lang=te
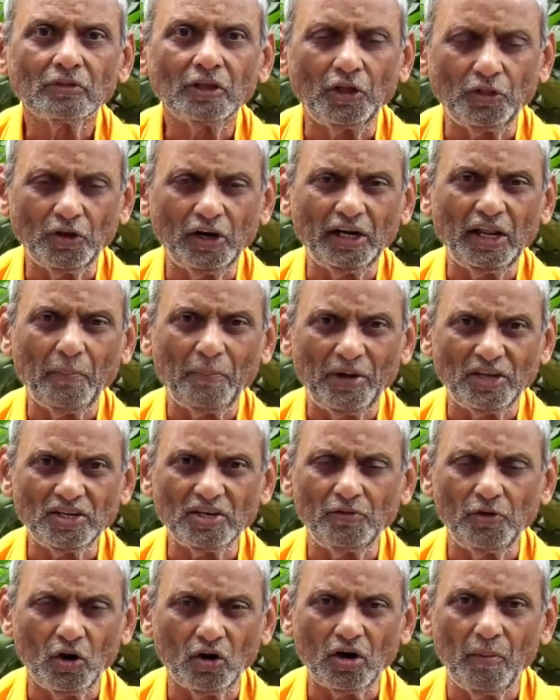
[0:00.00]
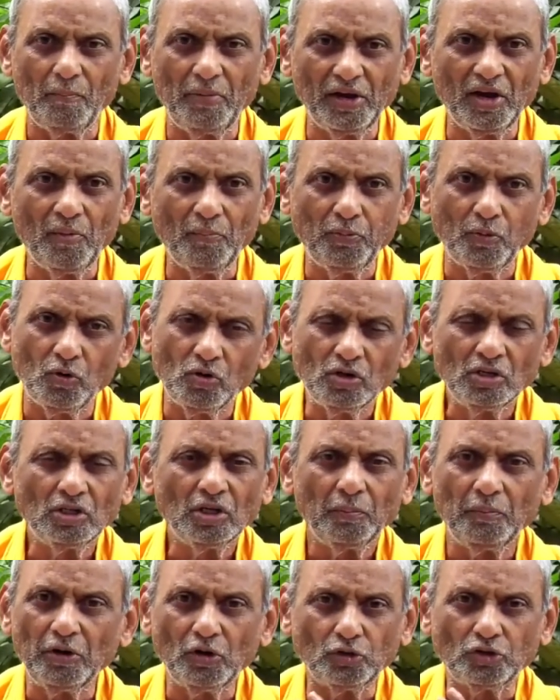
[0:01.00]
ఎందుకంటే పద్యం యొక్క బిగింపు
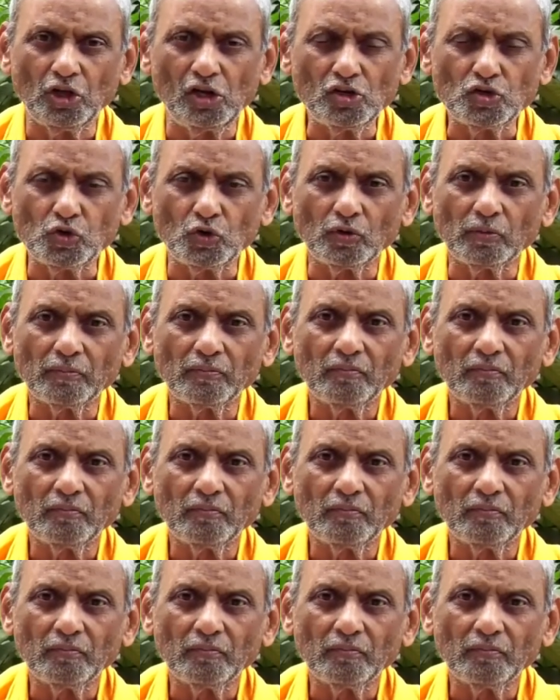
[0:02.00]
మీకు తెలుసు